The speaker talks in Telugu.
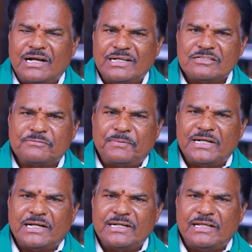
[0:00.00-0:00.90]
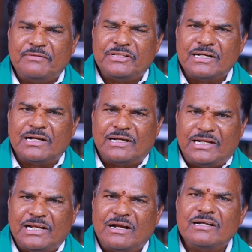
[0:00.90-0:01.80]
కాంగ్రెస్ పార్టీ కంటే ఈ విధంగా
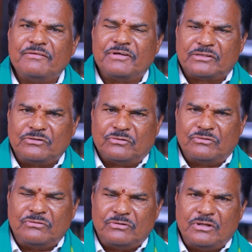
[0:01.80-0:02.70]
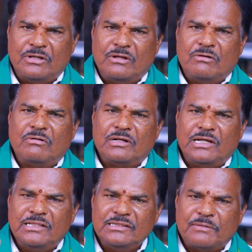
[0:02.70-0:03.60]
ఇలాంటి వ్యక్తులు
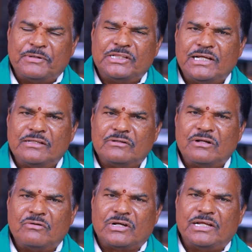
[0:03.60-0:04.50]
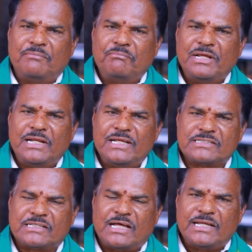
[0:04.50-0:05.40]
ఇంత పెద్ద ఎత్తున ఒక ఎమ్మెల్యే
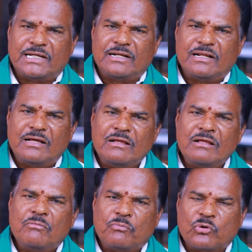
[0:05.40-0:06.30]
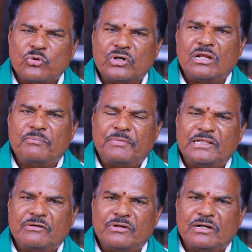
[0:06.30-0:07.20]
స్థాయి కన్నా ప్రోటోకాల్
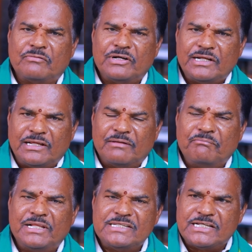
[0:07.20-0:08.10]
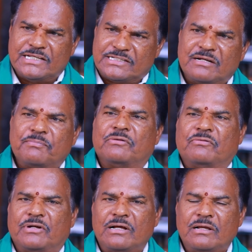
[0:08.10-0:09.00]
పెద్దగా ఉన్నటువంటి ఎమ్మెల్సీ ఇచ్చినప్పుడు
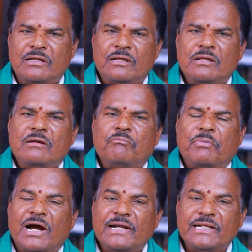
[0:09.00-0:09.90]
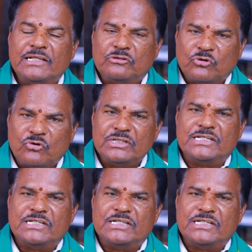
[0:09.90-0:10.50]
కూడా పార్టీకి ద్రోహం